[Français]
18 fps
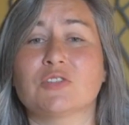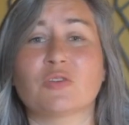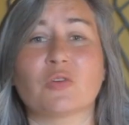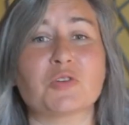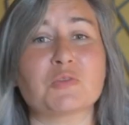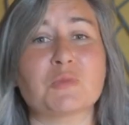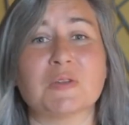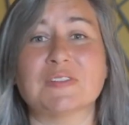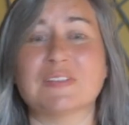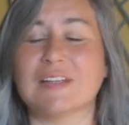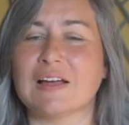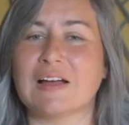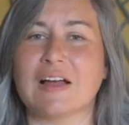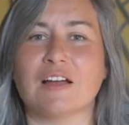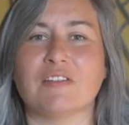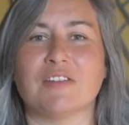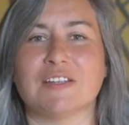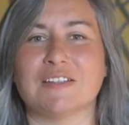changements de
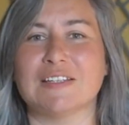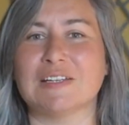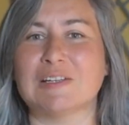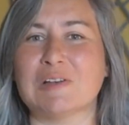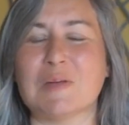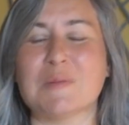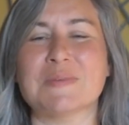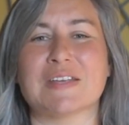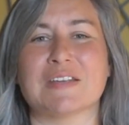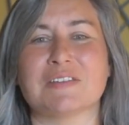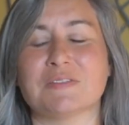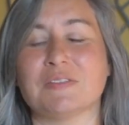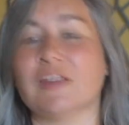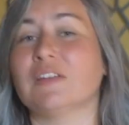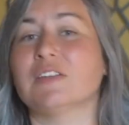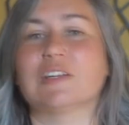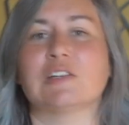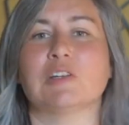terrain avec des clubs, ça se
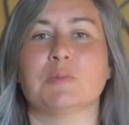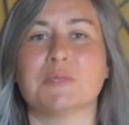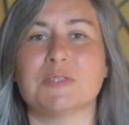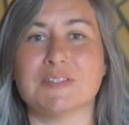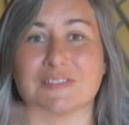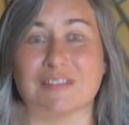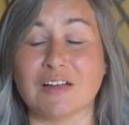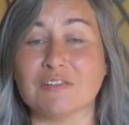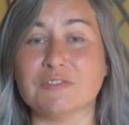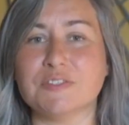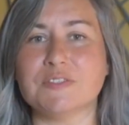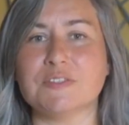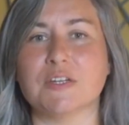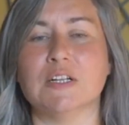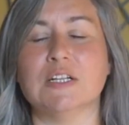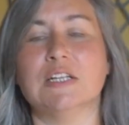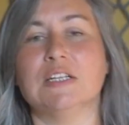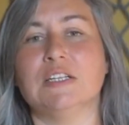fait, hein, des clubs qui
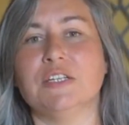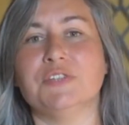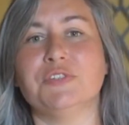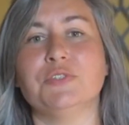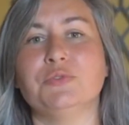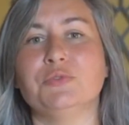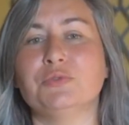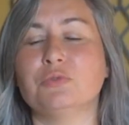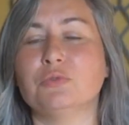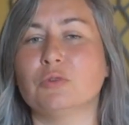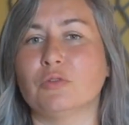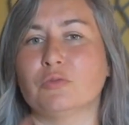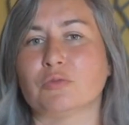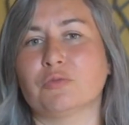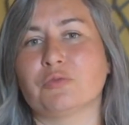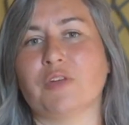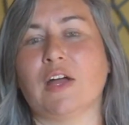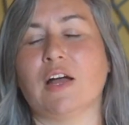s'invitent et qui du coup euh,
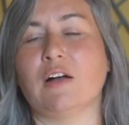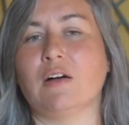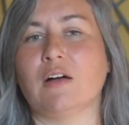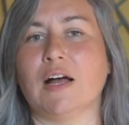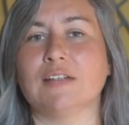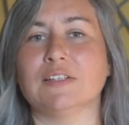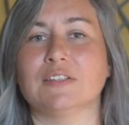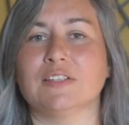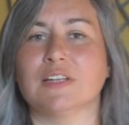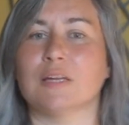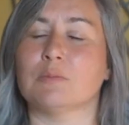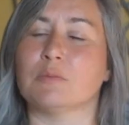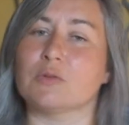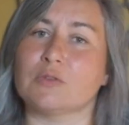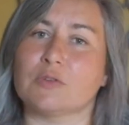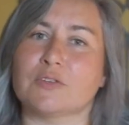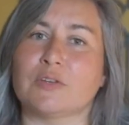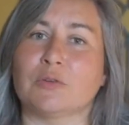vont faire euh, un
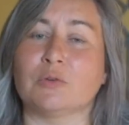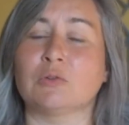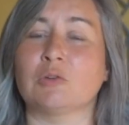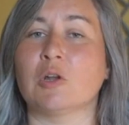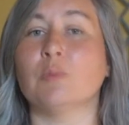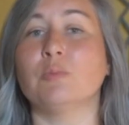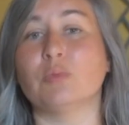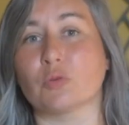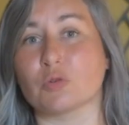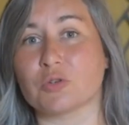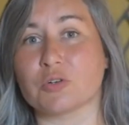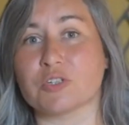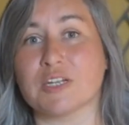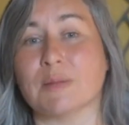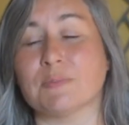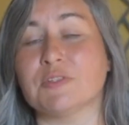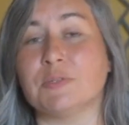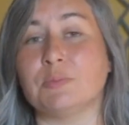entraînement dans un autre club pour
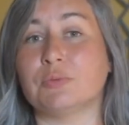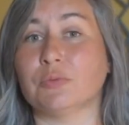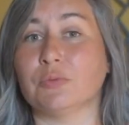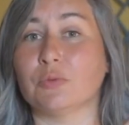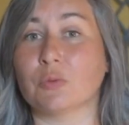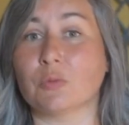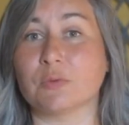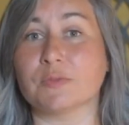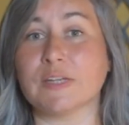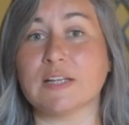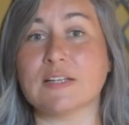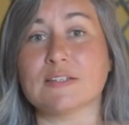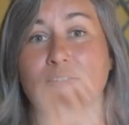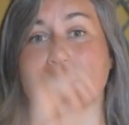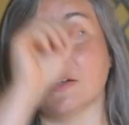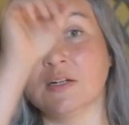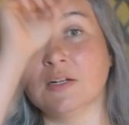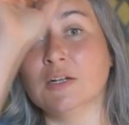changer un petit peu de
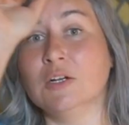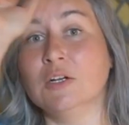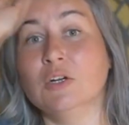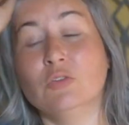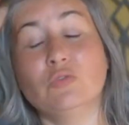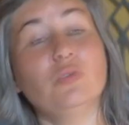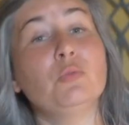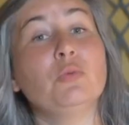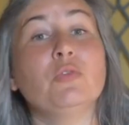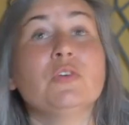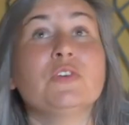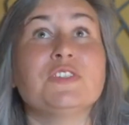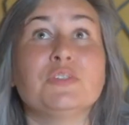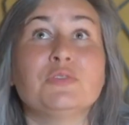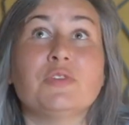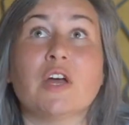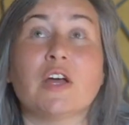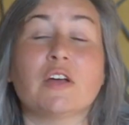contexte. Vous pouvez
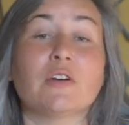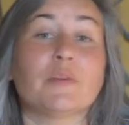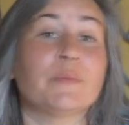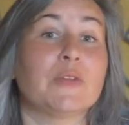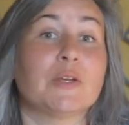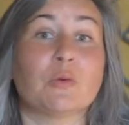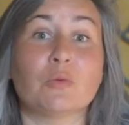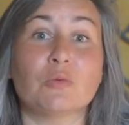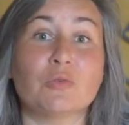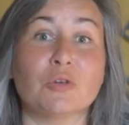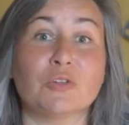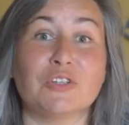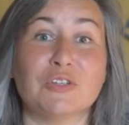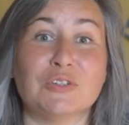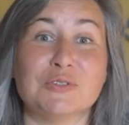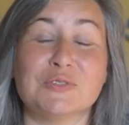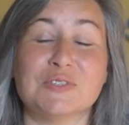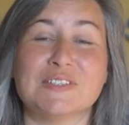aussi faire euh, des concours
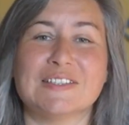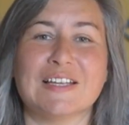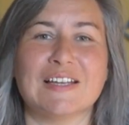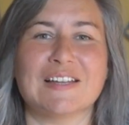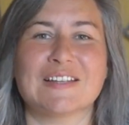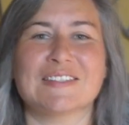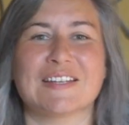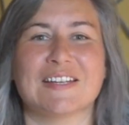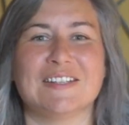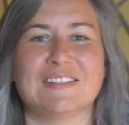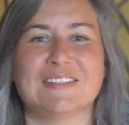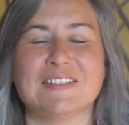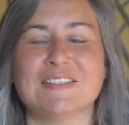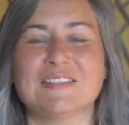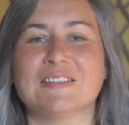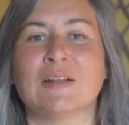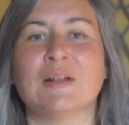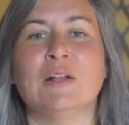non officiels, hein, ça
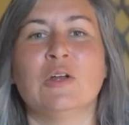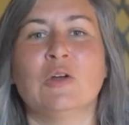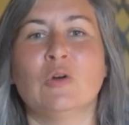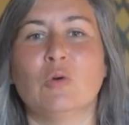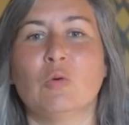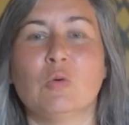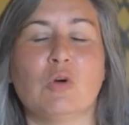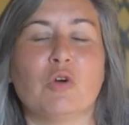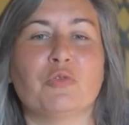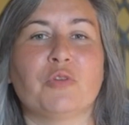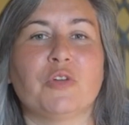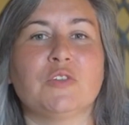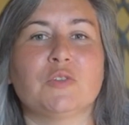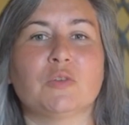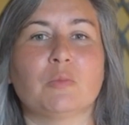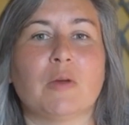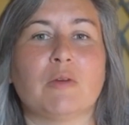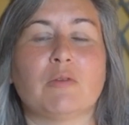existe, où en
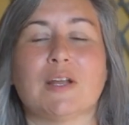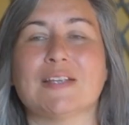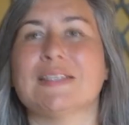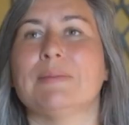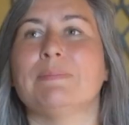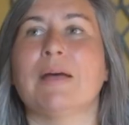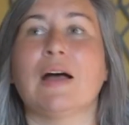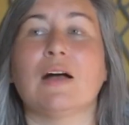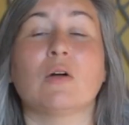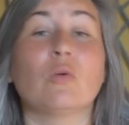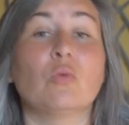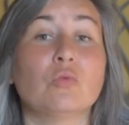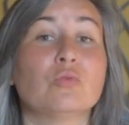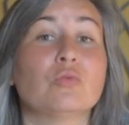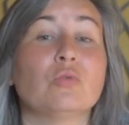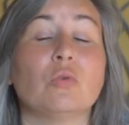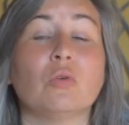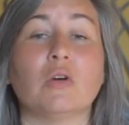fait, ce bah, voilà, c'est pas un
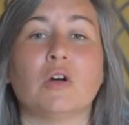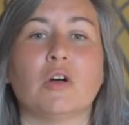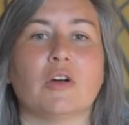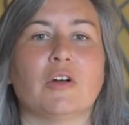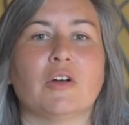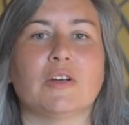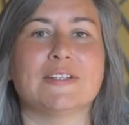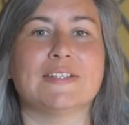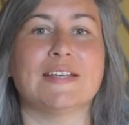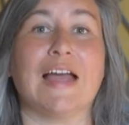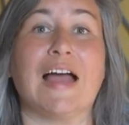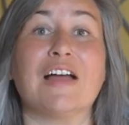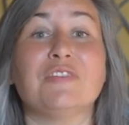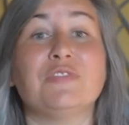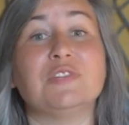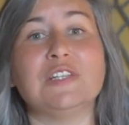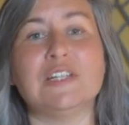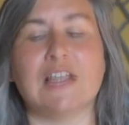concours qui est
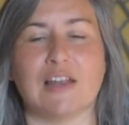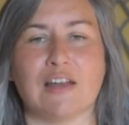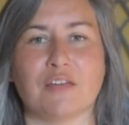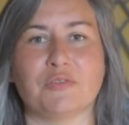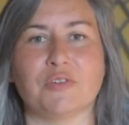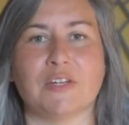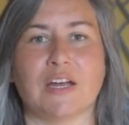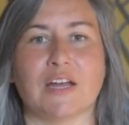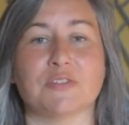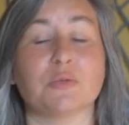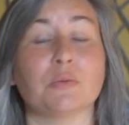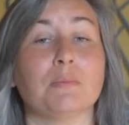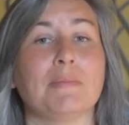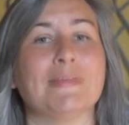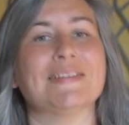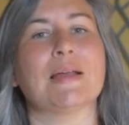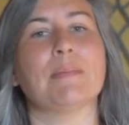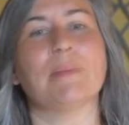affilié à la fédération,
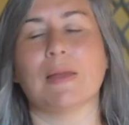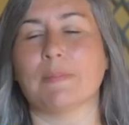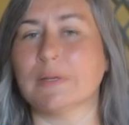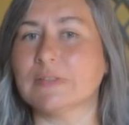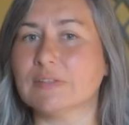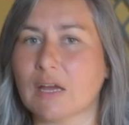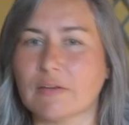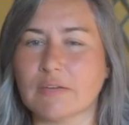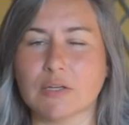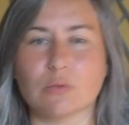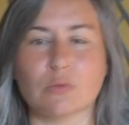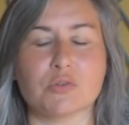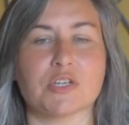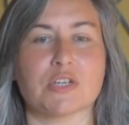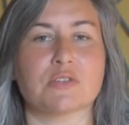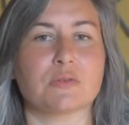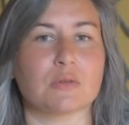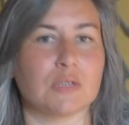mais ça permet de travailler
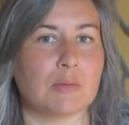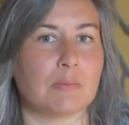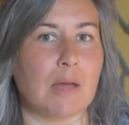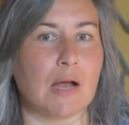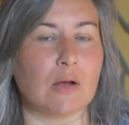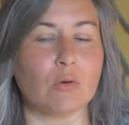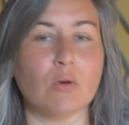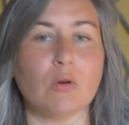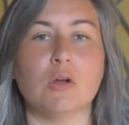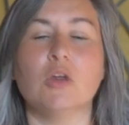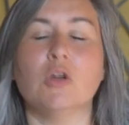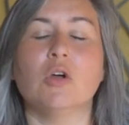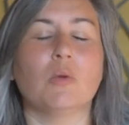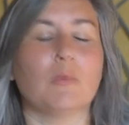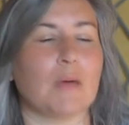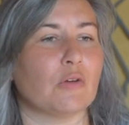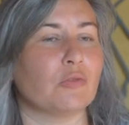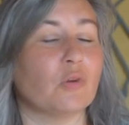notre chien sur des parcours.
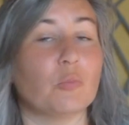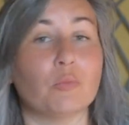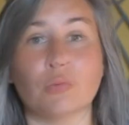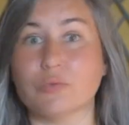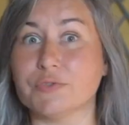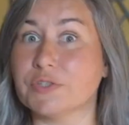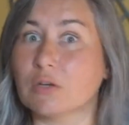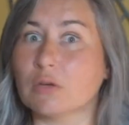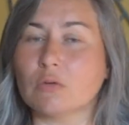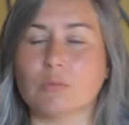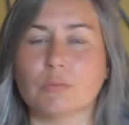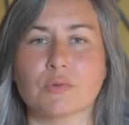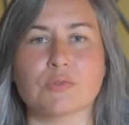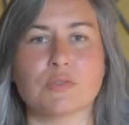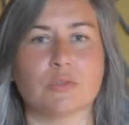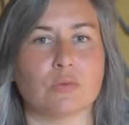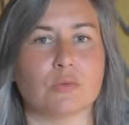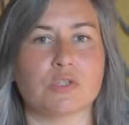Parfois, on peut aussi
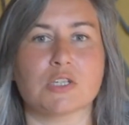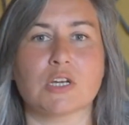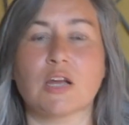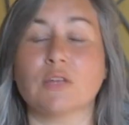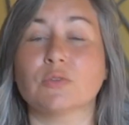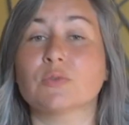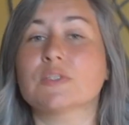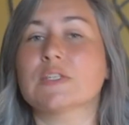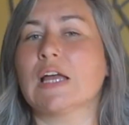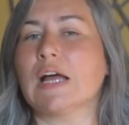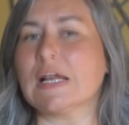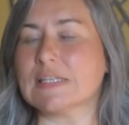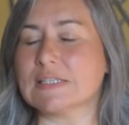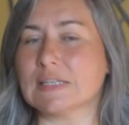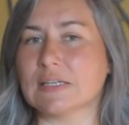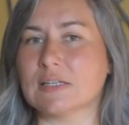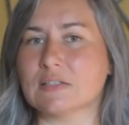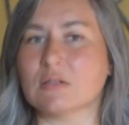récompenser notre chien, donc c'est
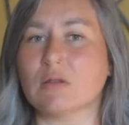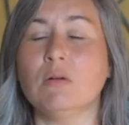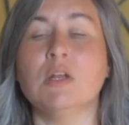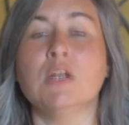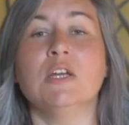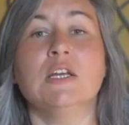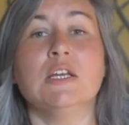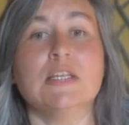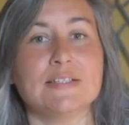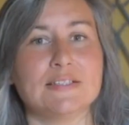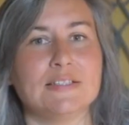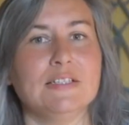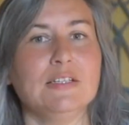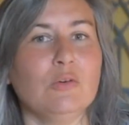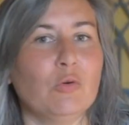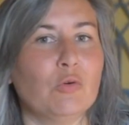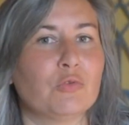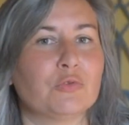intéressant
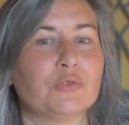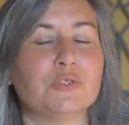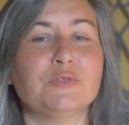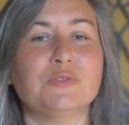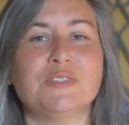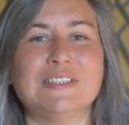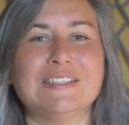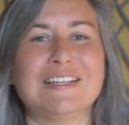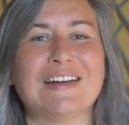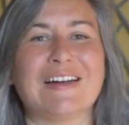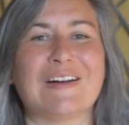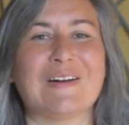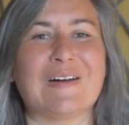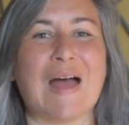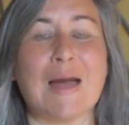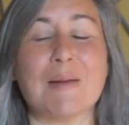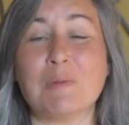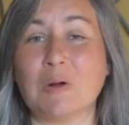si on veut venir
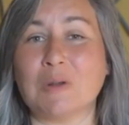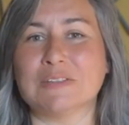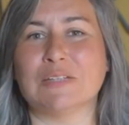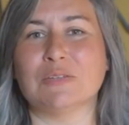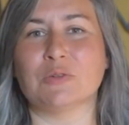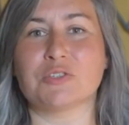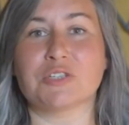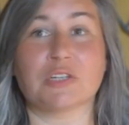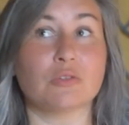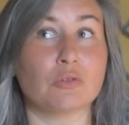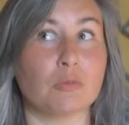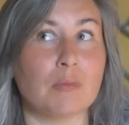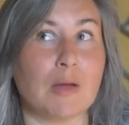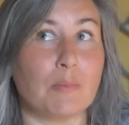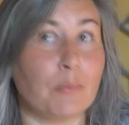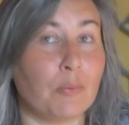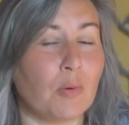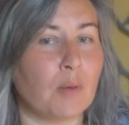apprendre à notre chien que
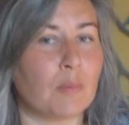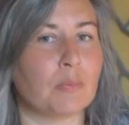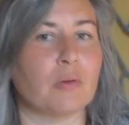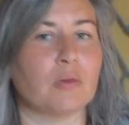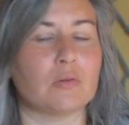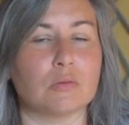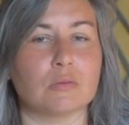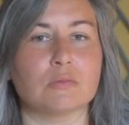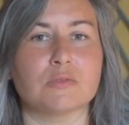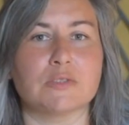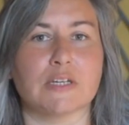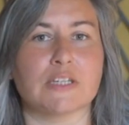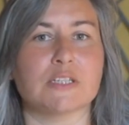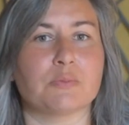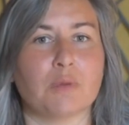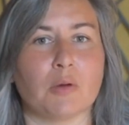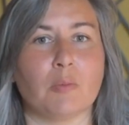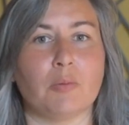bah, peu importe le
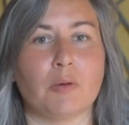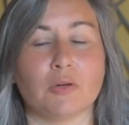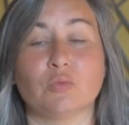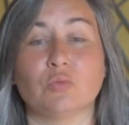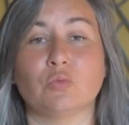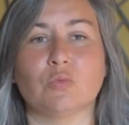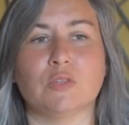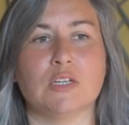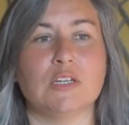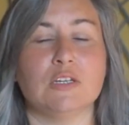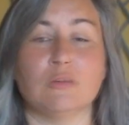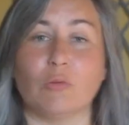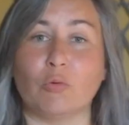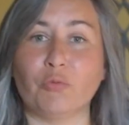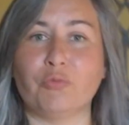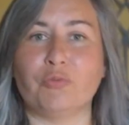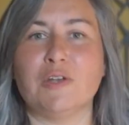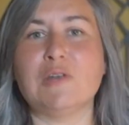contexte, peu importe où on est,
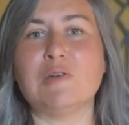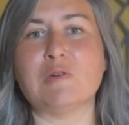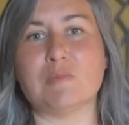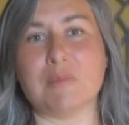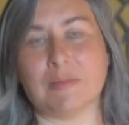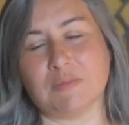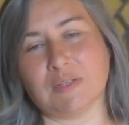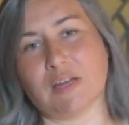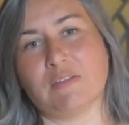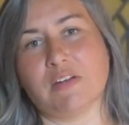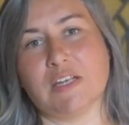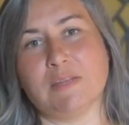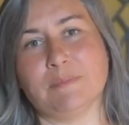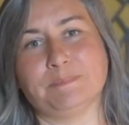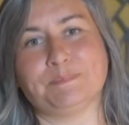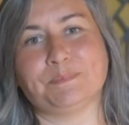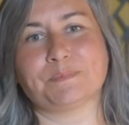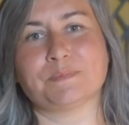on fait le même travail.